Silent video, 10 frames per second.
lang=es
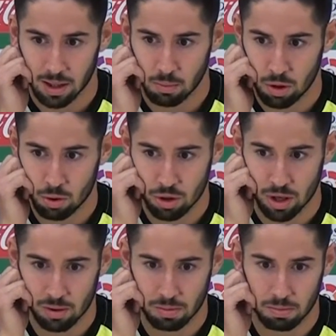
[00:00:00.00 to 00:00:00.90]
muy
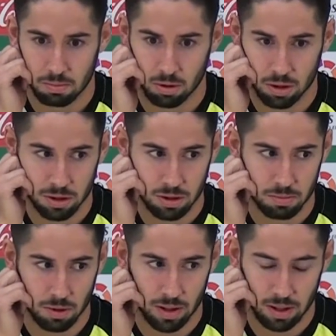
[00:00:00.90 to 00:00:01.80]
ilusionados pues, pues,
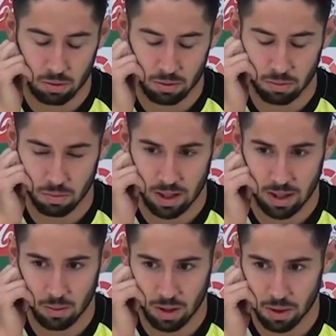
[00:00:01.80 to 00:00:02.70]
por dar
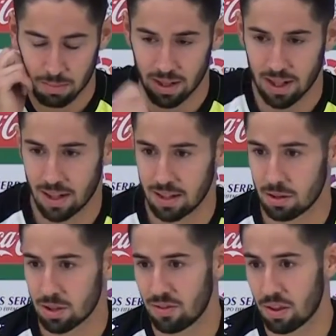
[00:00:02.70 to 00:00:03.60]
una, una buena imagen delante de
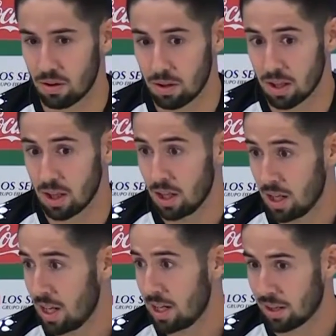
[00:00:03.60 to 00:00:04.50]
nuestra afición y,
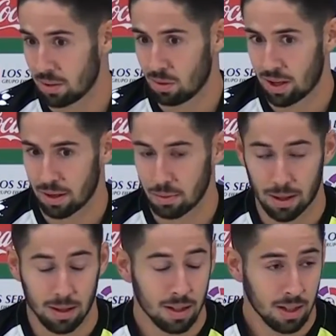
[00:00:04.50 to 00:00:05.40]
ante un gran
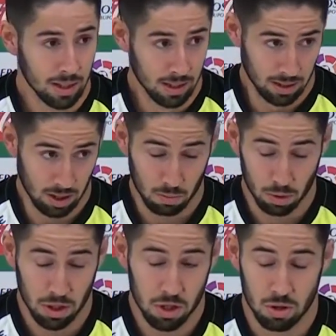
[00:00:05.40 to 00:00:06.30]
rival, que como
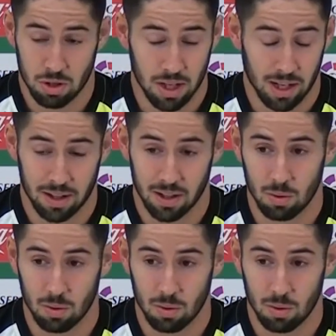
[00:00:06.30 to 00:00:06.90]
te he dicho tiene grandes